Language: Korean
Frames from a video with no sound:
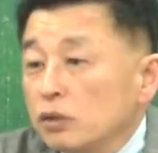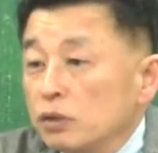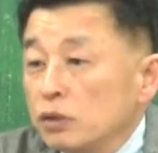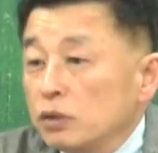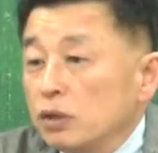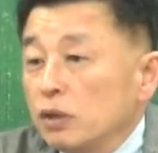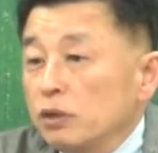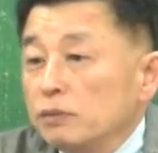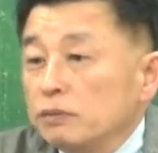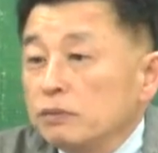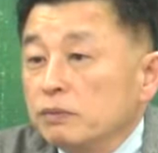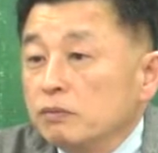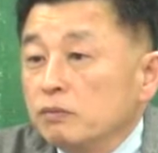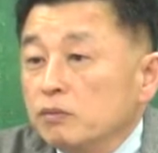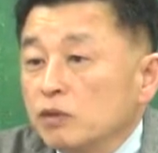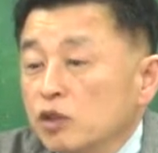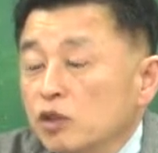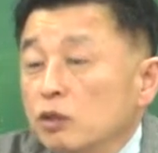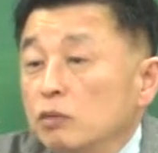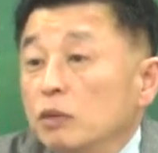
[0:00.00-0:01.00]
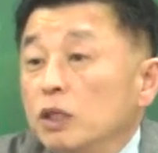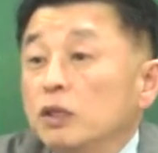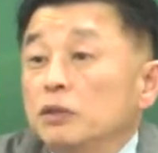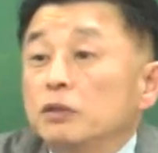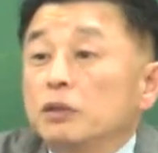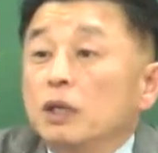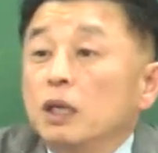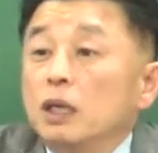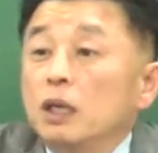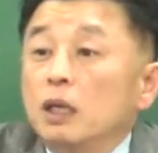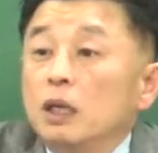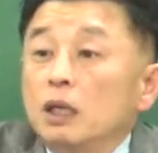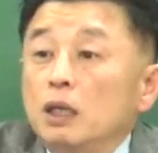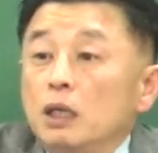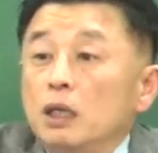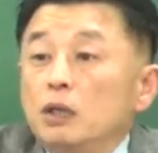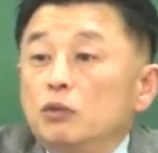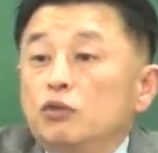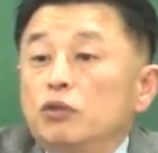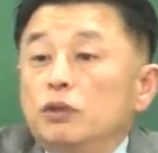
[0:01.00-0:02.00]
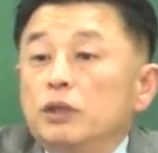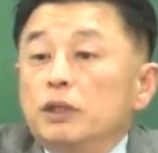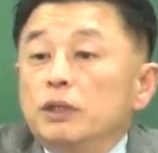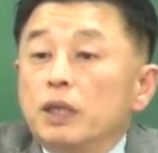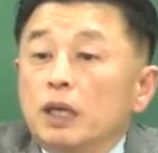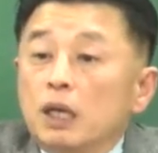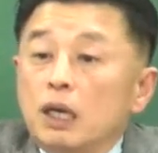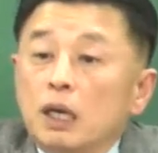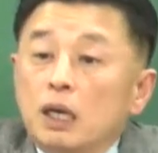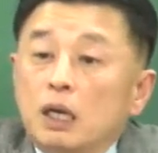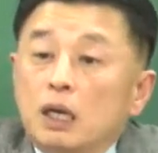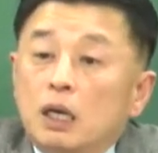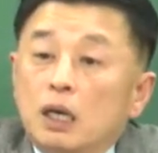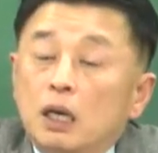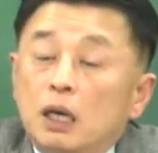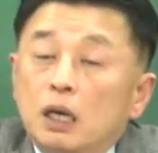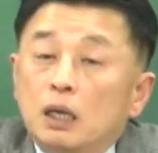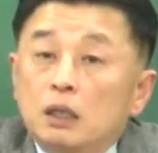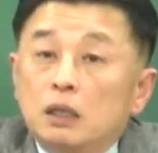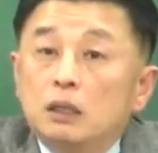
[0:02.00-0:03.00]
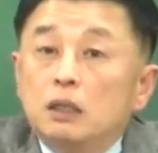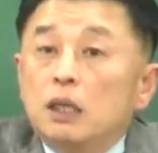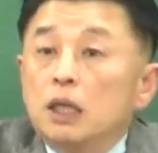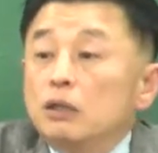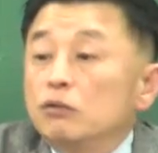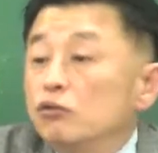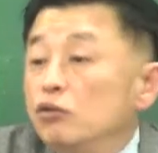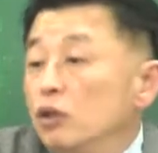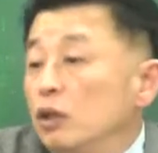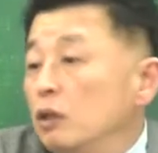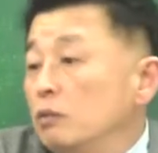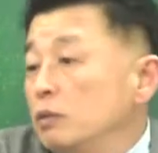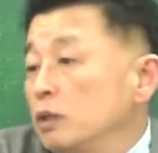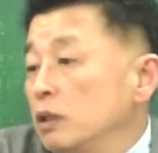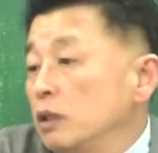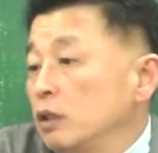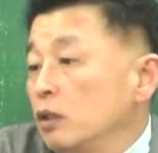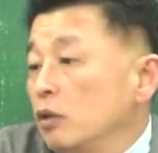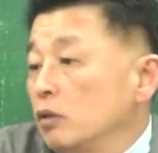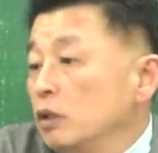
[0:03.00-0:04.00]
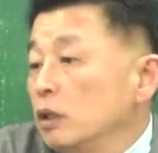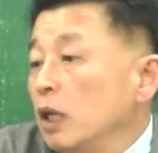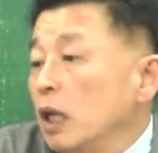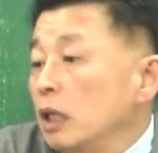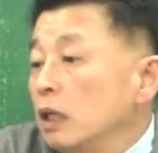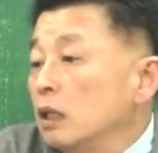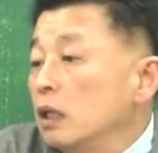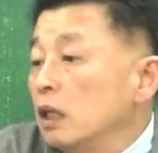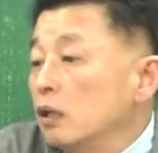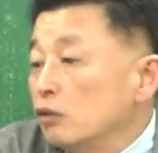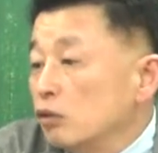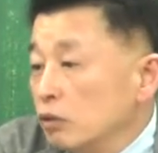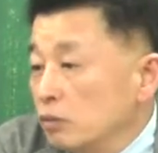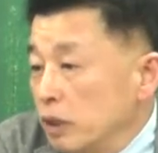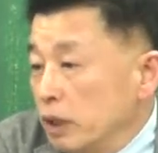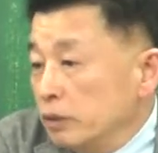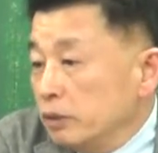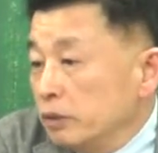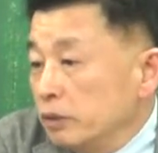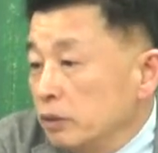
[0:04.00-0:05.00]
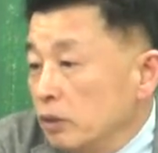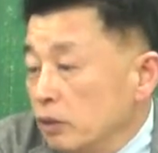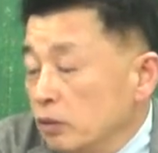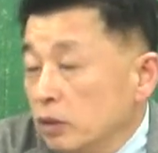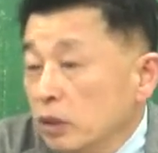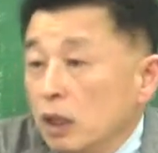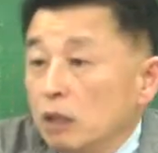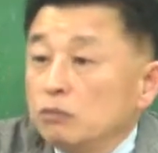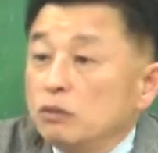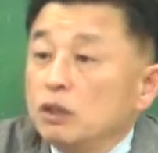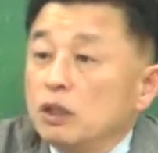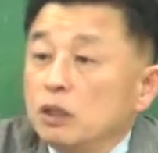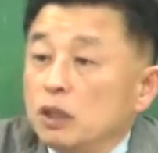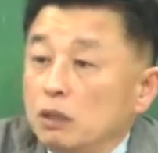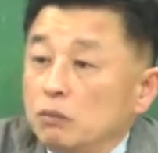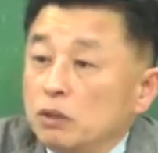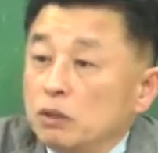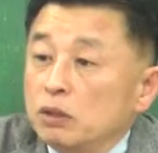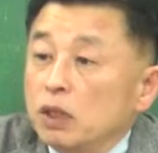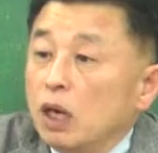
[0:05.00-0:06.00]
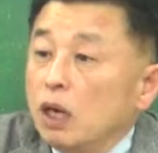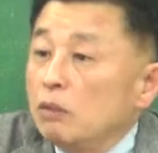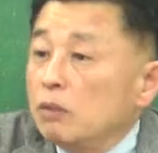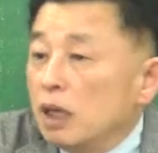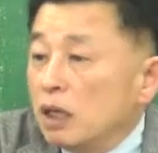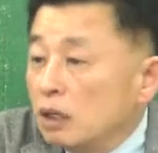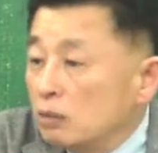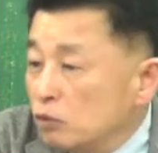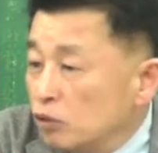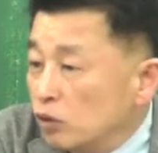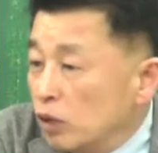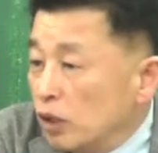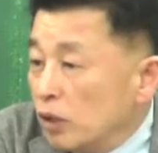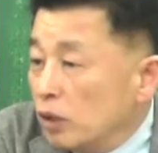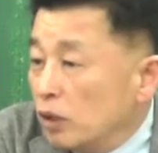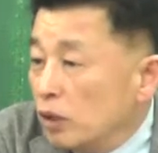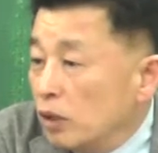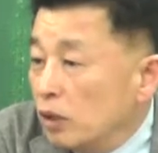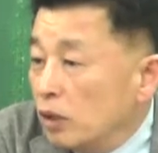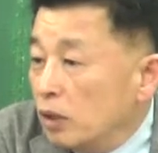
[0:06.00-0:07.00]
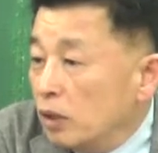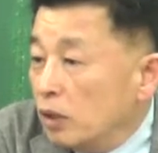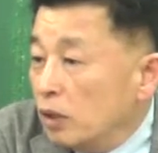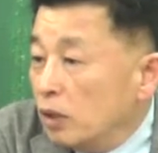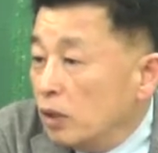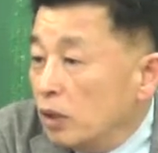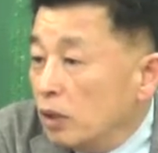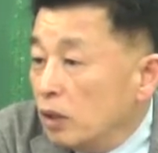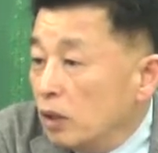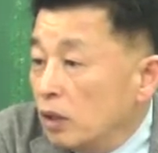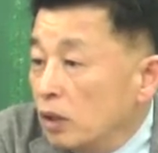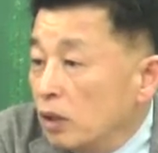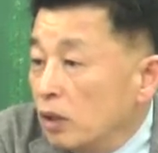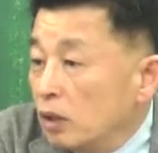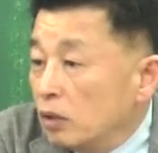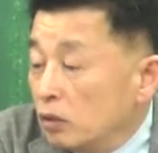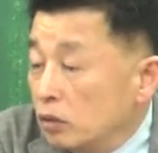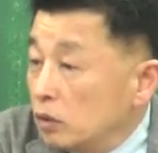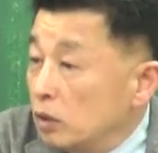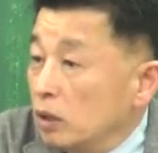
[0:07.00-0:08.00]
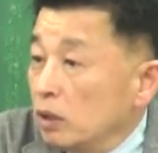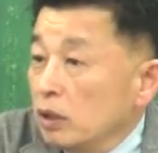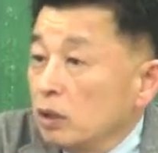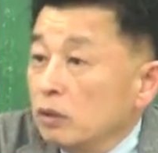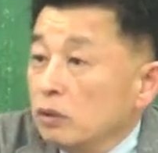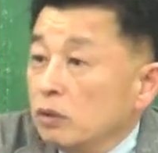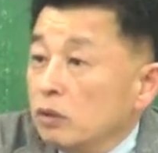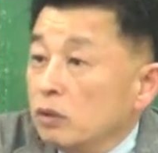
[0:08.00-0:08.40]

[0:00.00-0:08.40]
그죠? 그러면 이 투자자가 그러한 위험을 겪지 않으려고 그러면 어떻게 하면 되냐면 사업 안 하면 돼요. 그렇잖아요.